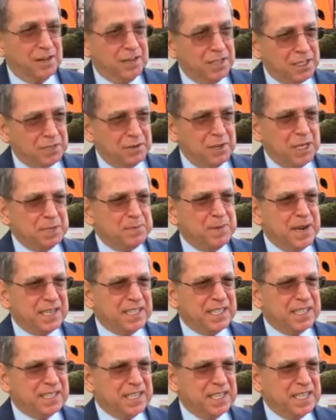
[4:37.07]
Alışveriş
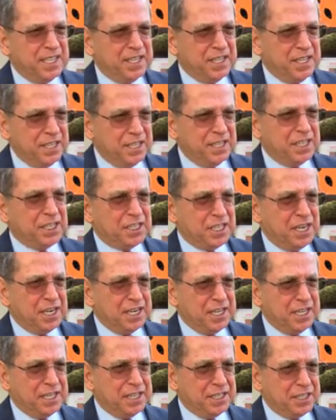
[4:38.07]
merkezlerinin
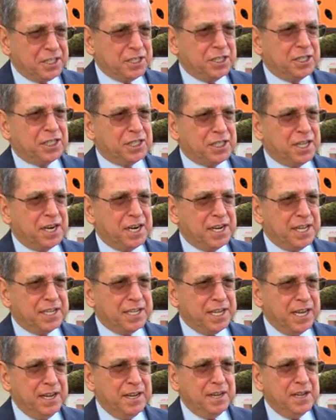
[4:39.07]
girişlerine de çıkışlarına
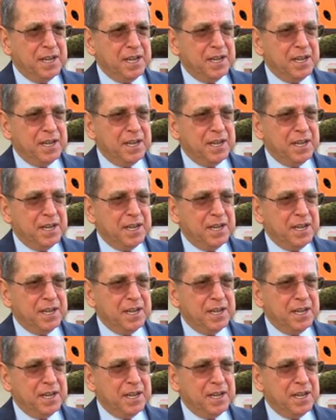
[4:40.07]
da